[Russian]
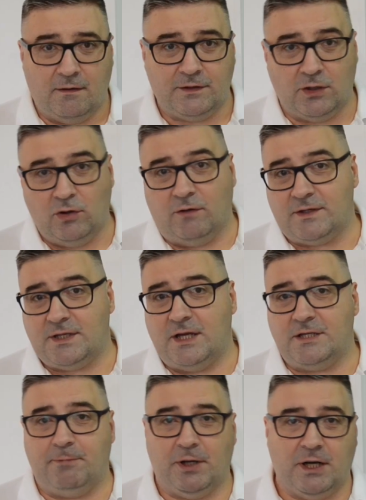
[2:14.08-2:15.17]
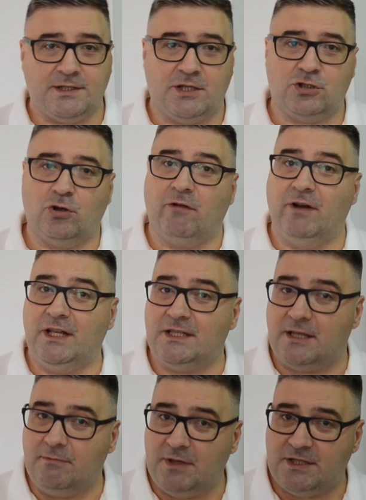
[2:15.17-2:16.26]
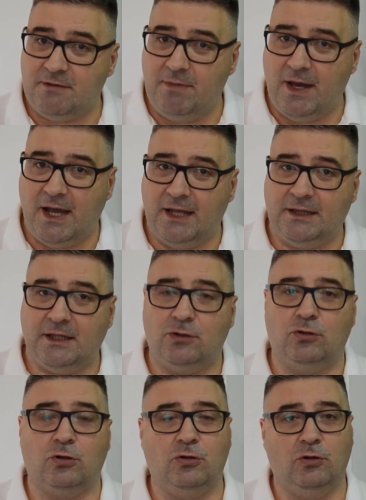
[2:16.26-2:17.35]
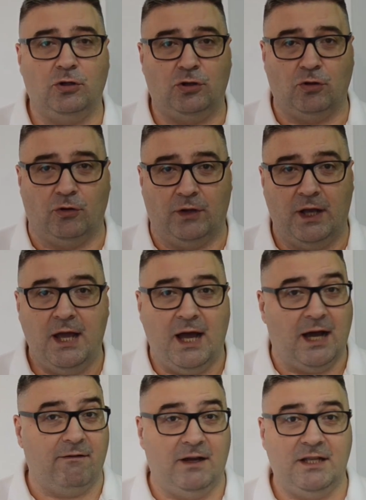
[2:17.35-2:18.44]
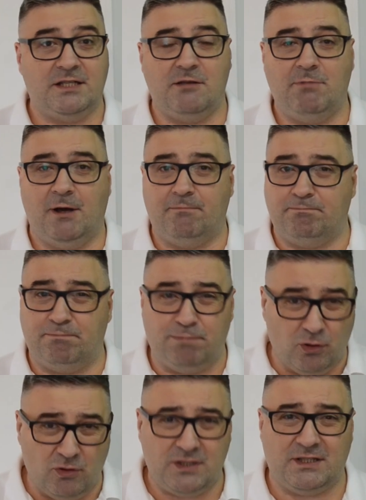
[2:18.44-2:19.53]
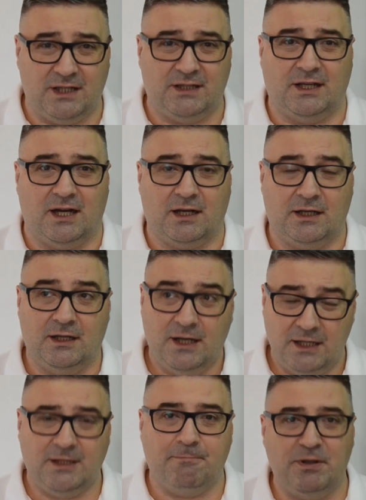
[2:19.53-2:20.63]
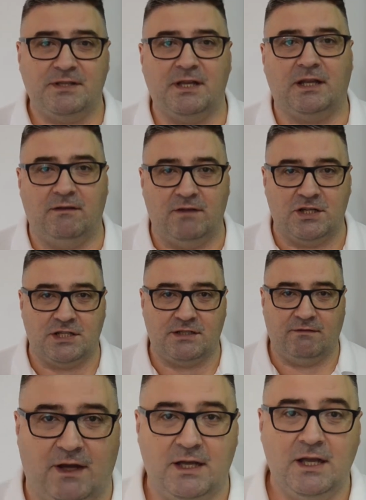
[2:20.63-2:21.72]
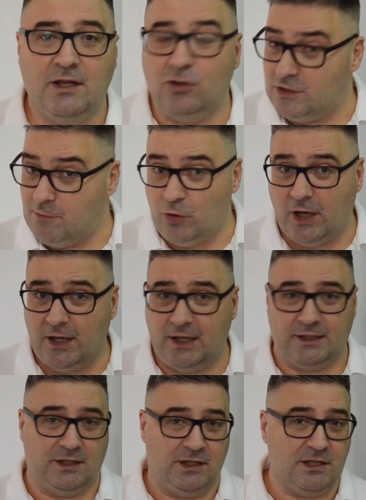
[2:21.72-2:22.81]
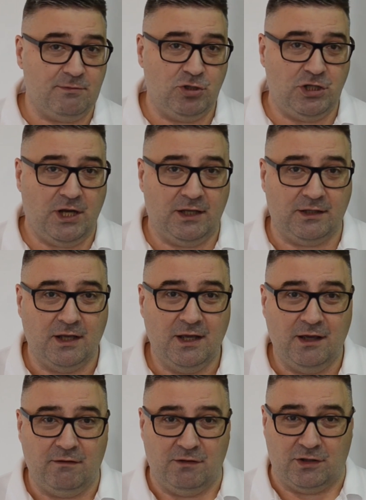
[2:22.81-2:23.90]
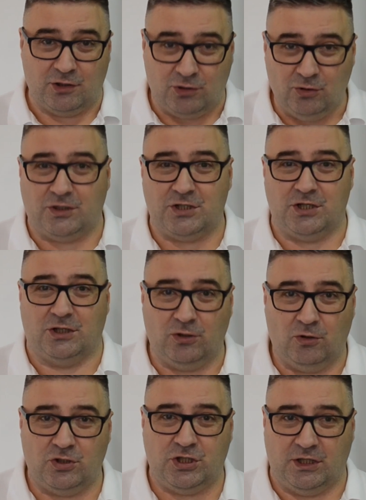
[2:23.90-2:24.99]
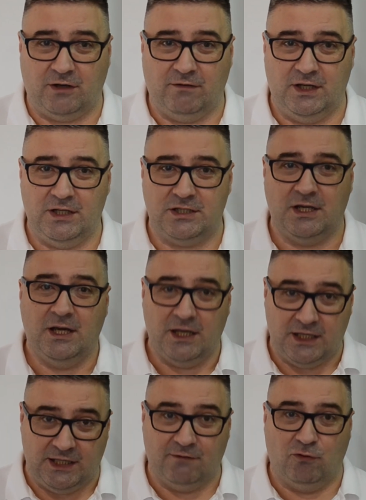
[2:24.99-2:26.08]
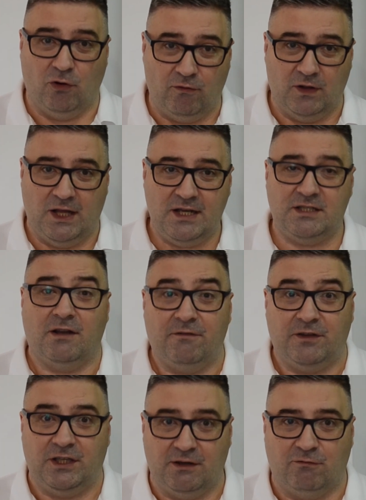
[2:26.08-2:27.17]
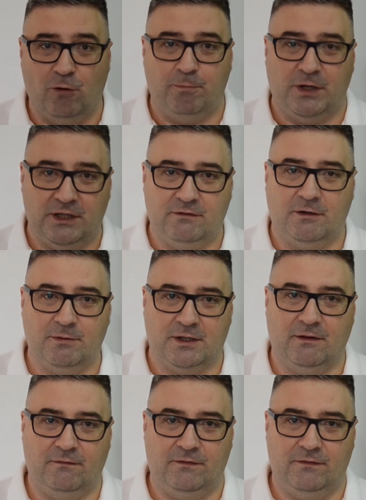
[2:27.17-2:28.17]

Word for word: Второе, вы знаете прекрасно, что хвалить самих себя – это дурной тон. А хвалить себя просто так это признак невежества. Но Цепюка это не смущает, ведь кто-то же должен хвалить его власть в его предвыборном